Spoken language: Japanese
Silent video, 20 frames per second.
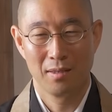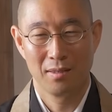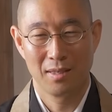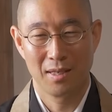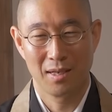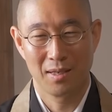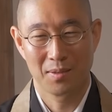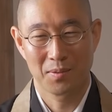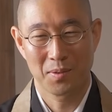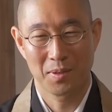
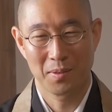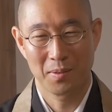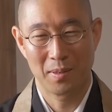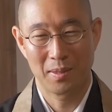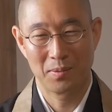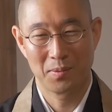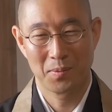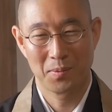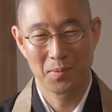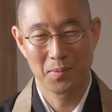でこれ
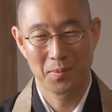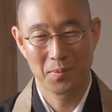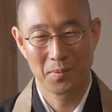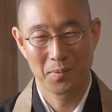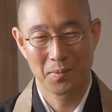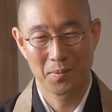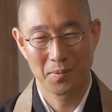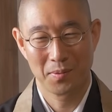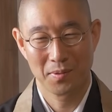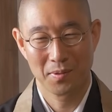はあ
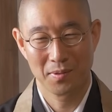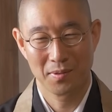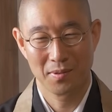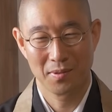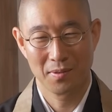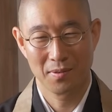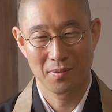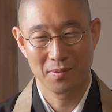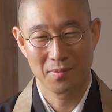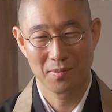の、
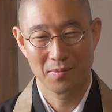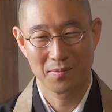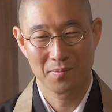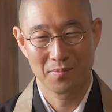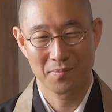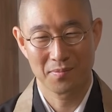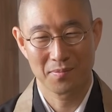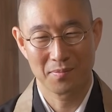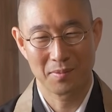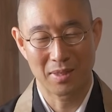
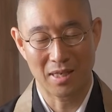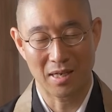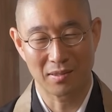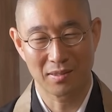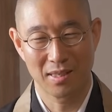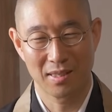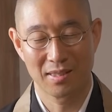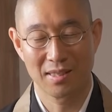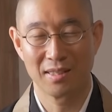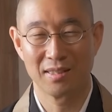まあ、
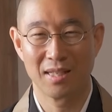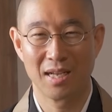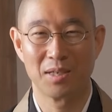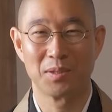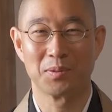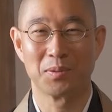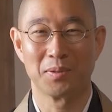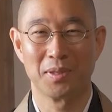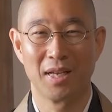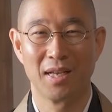学生さんであ
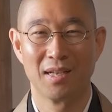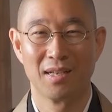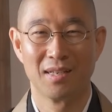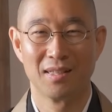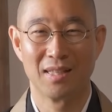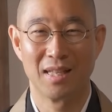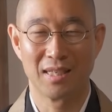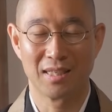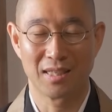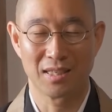るとね
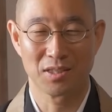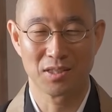何